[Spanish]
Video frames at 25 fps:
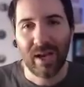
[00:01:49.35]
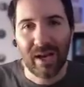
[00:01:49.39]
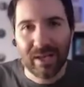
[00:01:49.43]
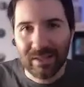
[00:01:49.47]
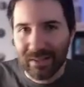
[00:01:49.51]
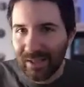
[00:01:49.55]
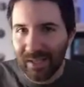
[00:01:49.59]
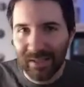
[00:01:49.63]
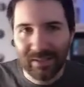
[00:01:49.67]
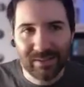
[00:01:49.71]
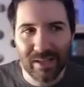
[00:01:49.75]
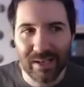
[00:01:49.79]

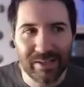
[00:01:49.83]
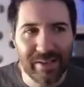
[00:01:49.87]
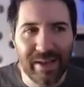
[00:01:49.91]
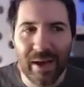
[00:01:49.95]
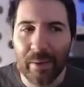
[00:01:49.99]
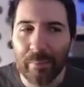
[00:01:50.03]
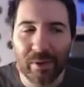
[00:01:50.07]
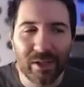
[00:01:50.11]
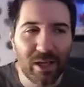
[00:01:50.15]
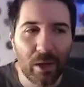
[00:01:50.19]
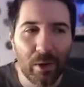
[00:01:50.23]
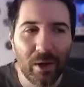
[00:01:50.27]
Atlanta
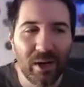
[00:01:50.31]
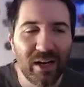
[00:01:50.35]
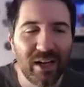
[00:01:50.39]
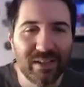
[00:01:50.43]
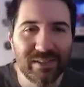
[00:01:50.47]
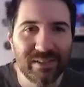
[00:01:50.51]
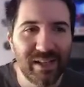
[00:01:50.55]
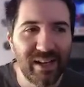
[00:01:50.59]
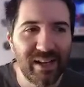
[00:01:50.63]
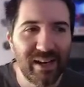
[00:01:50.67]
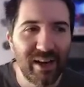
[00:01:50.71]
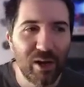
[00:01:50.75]
ahí apretaba el
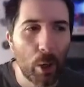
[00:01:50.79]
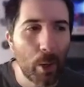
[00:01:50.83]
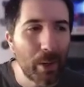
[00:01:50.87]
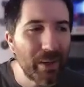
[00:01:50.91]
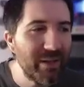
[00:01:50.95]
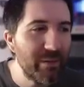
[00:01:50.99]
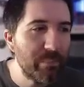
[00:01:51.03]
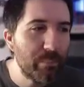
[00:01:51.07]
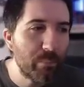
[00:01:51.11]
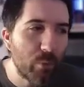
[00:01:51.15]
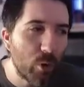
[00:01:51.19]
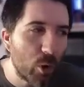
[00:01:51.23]

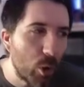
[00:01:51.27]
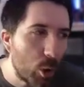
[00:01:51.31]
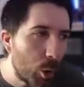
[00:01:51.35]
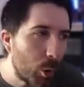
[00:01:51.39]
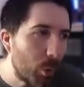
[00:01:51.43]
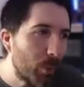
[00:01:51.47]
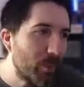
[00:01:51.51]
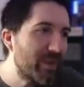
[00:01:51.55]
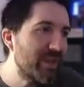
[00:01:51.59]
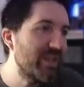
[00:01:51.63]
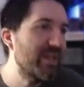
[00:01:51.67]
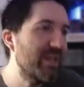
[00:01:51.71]
acelerador y
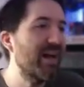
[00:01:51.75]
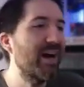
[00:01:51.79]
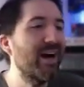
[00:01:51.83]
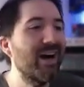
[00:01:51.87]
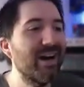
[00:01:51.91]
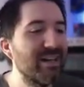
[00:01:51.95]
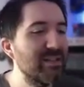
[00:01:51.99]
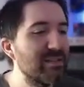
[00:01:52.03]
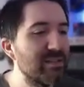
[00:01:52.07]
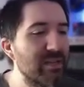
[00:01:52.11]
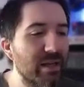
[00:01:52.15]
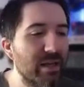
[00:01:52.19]
volvía
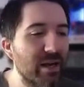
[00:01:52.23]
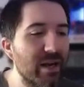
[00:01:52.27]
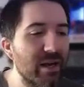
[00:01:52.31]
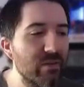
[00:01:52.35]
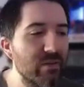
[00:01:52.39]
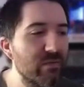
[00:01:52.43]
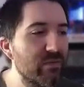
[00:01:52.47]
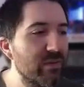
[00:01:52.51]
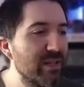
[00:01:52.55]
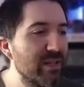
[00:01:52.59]
a sacar